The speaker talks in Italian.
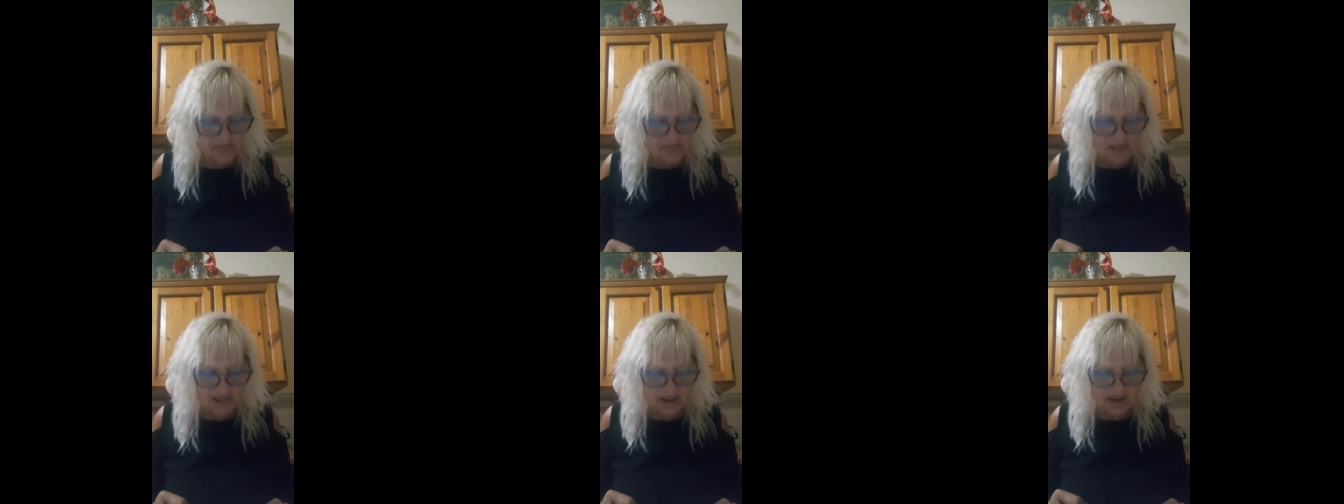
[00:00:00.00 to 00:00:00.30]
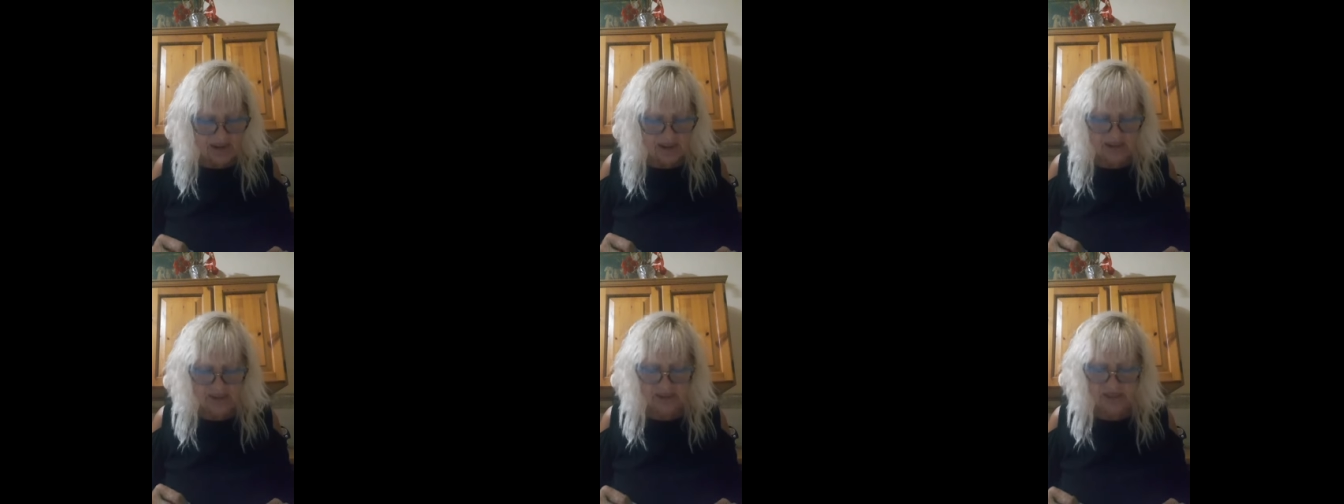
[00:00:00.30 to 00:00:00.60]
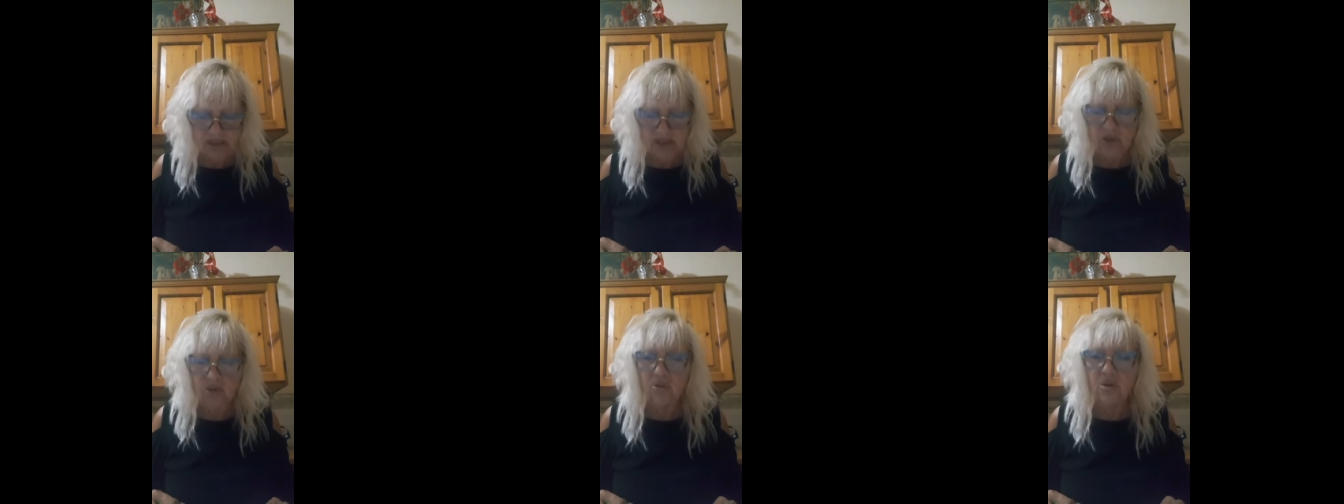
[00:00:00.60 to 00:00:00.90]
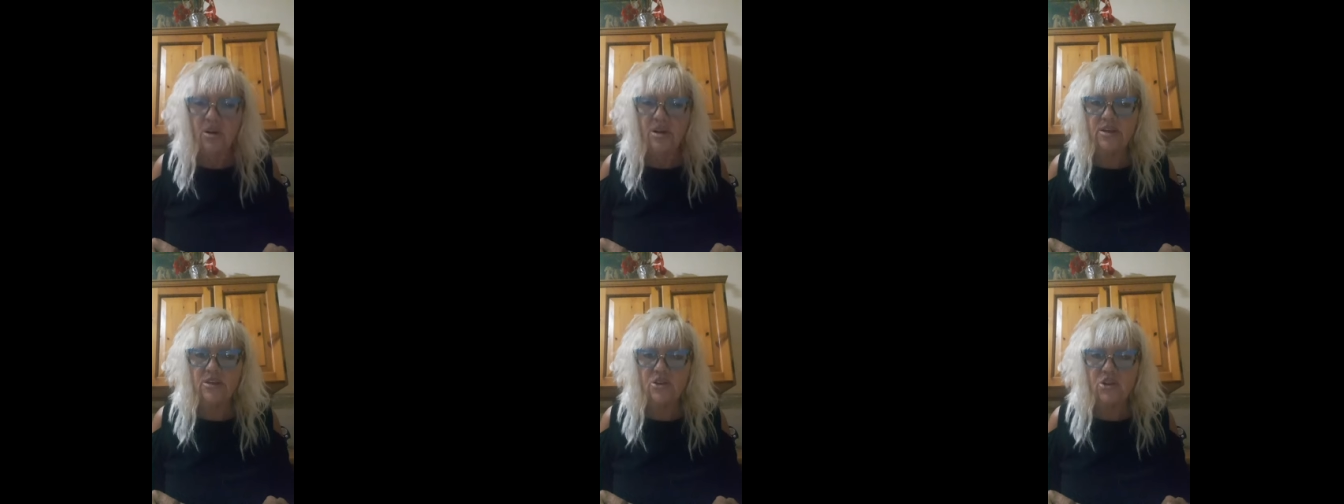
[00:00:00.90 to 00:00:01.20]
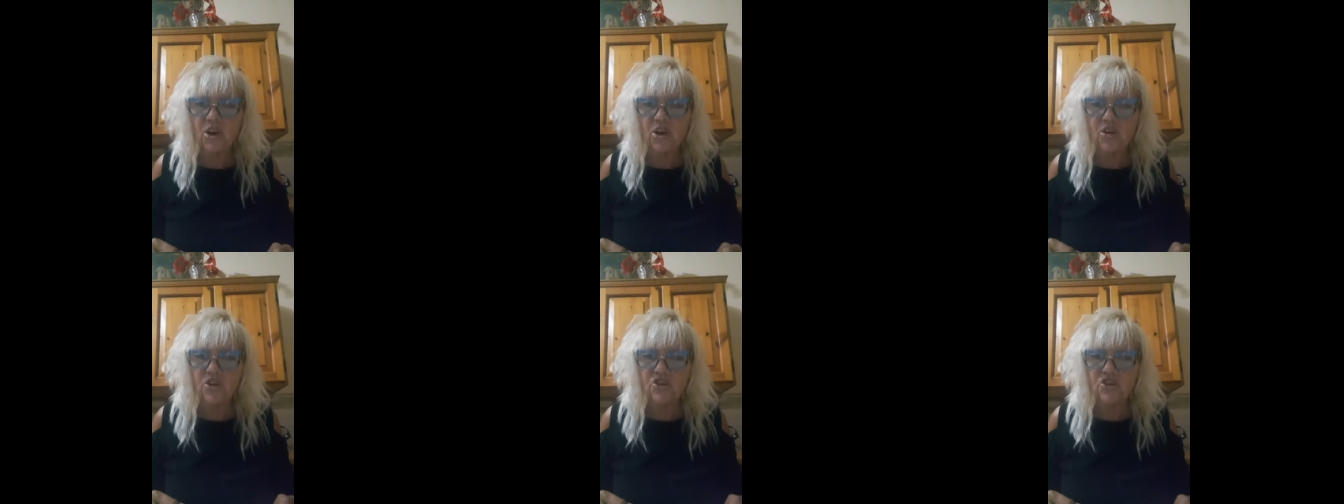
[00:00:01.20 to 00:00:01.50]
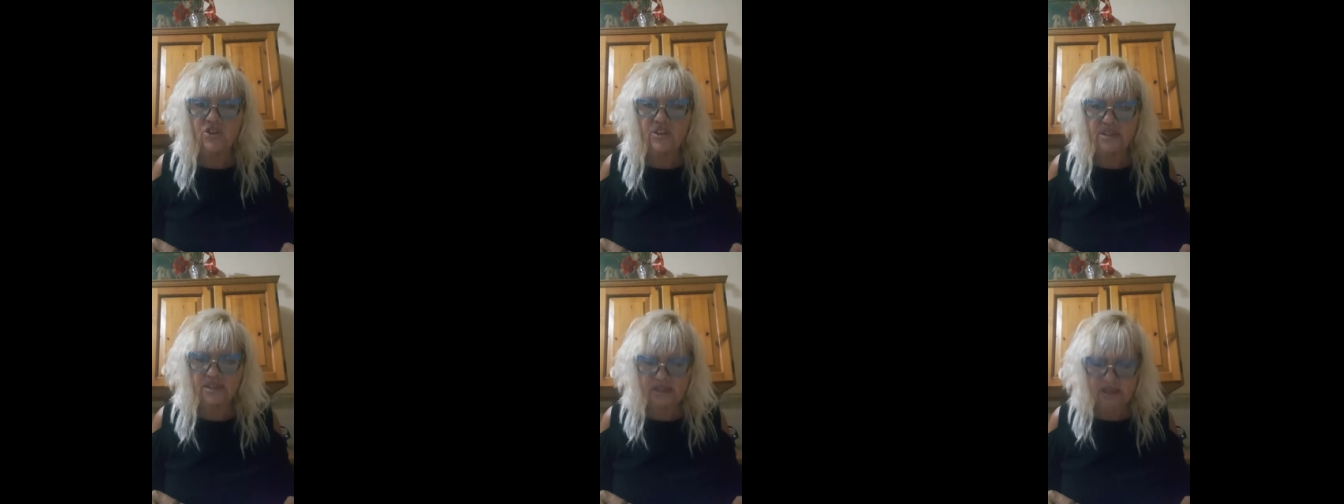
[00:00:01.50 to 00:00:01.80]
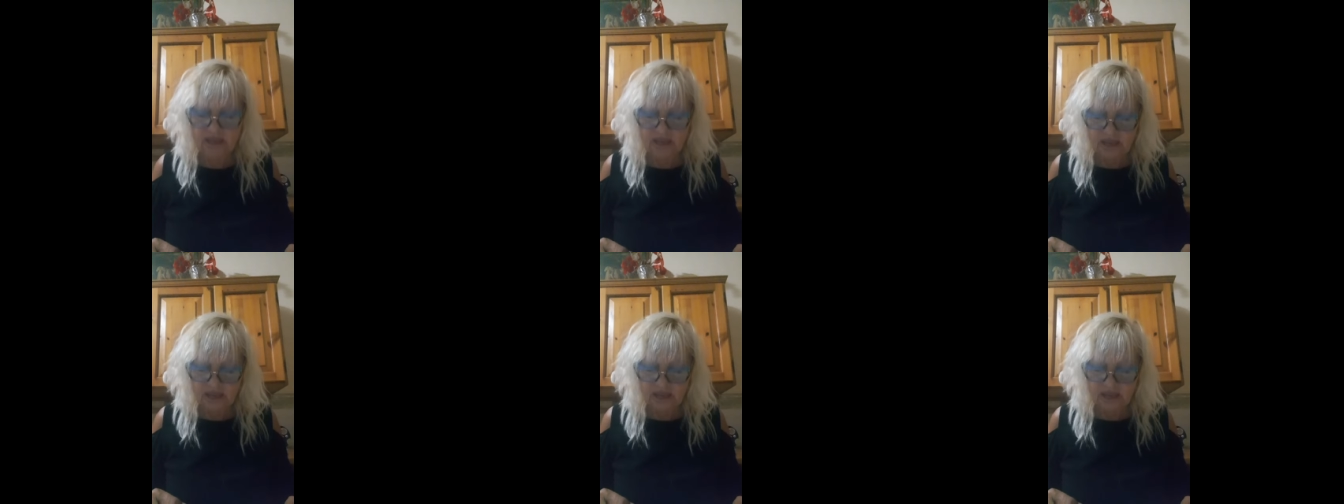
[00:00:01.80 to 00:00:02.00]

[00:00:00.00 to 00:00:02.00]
dalle singole diocesi